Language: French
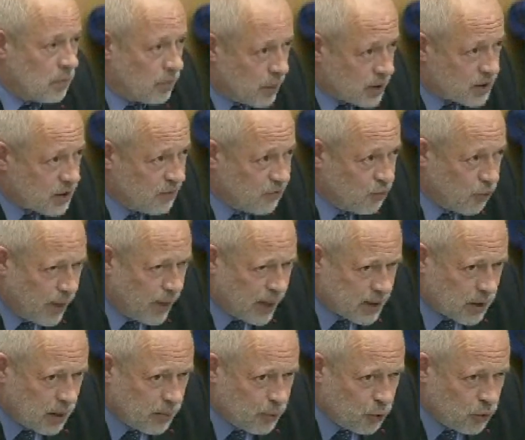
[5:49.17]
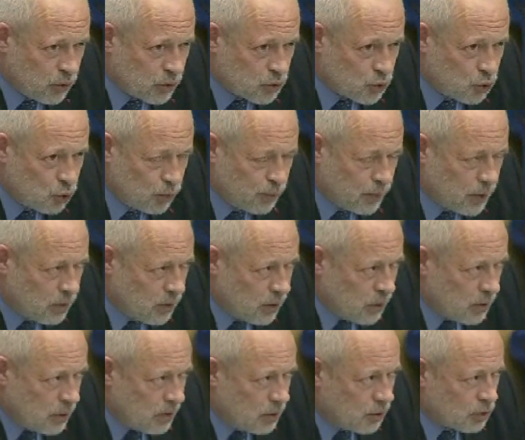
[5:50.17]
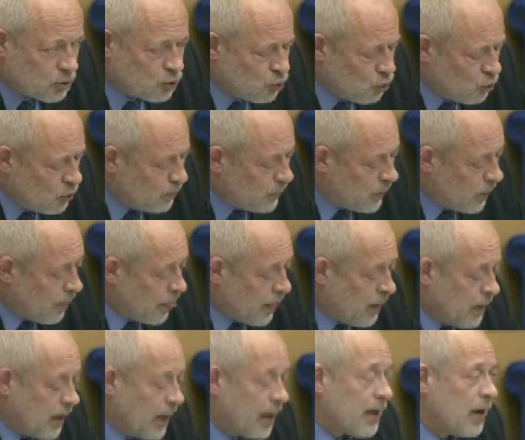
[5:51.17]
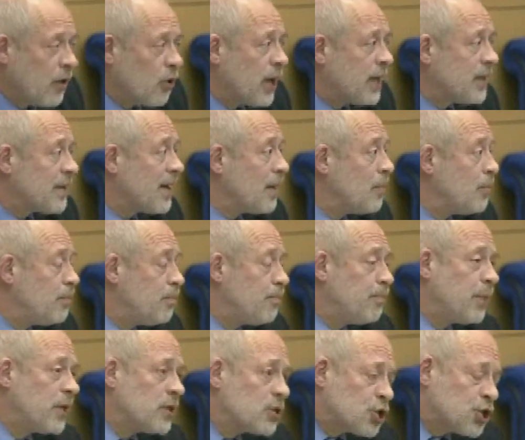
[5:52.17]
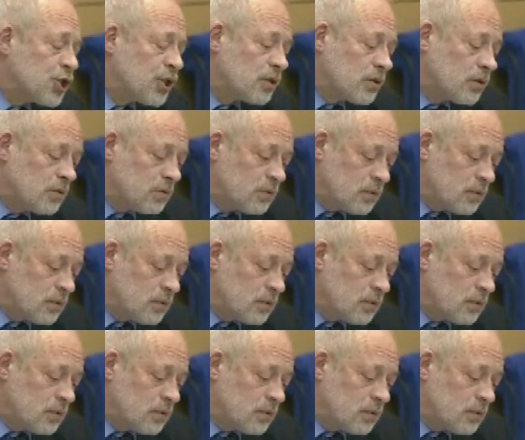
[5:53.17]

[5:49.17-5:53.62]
parce qu'il faut battre un peu notre couple, notre un regrettable penchant